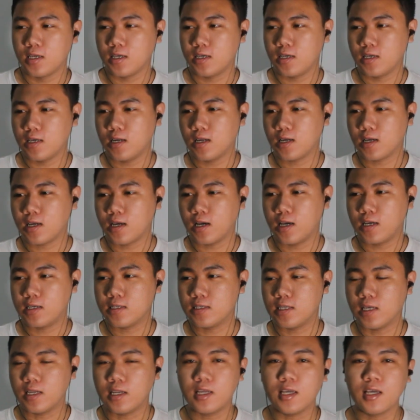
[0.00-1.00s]
Iyalah
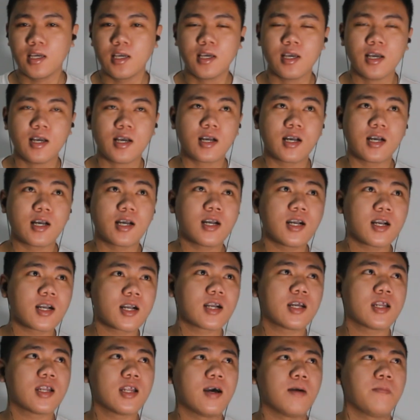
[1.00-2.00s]
guys, jadi uh,
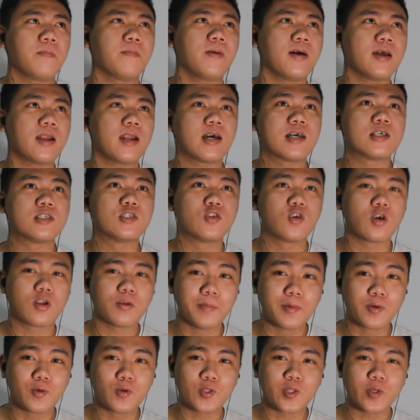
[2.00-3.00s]
kenapa Razor
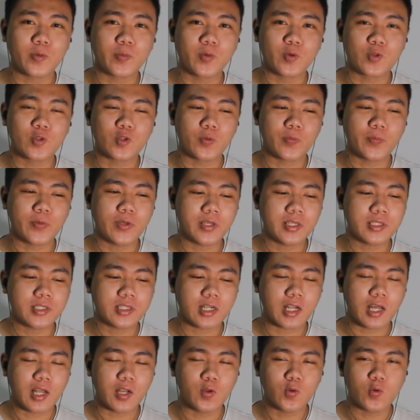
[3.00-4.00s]
menutup-nutupi
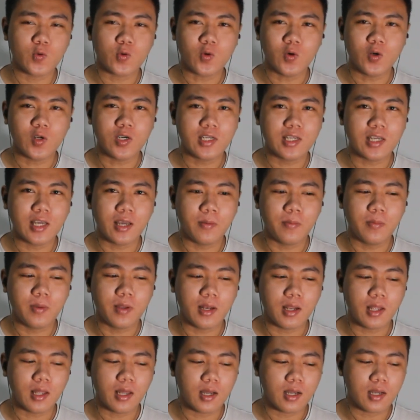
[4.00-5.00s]
selalu dia
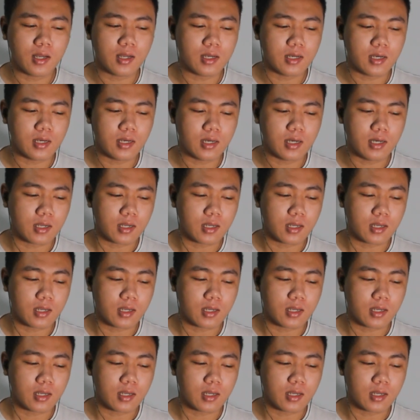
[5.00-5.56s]
bilang uh,